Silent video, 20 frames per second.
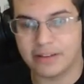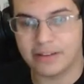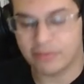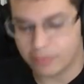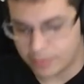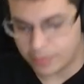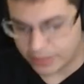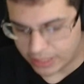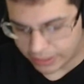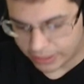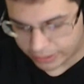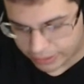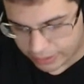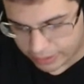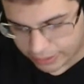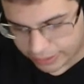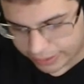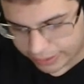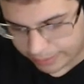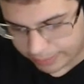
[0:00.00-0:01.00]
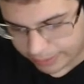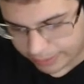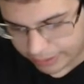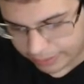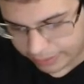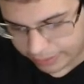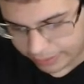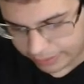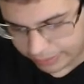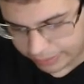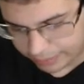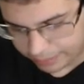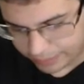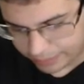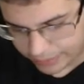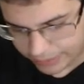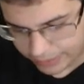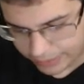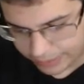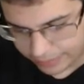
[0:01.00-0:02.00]
Vou mandar aqui a carinha pra ele
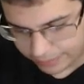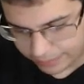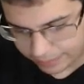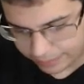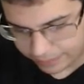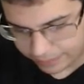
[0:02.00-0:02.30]
de...